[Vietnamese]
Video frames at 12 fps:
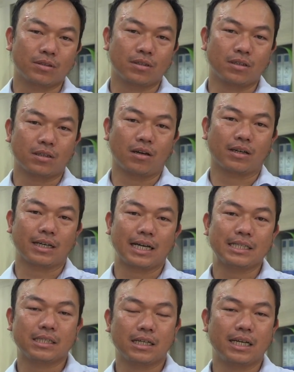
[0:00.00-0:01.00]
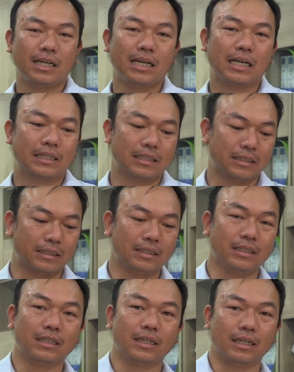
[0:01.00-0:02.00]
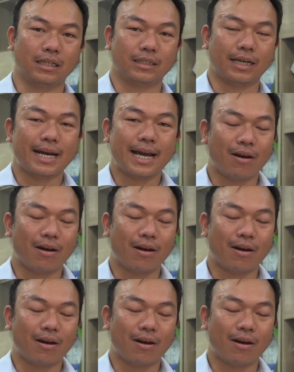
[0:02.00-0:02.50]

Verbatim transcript: lựa chọn cái cách xử lý là từ đáy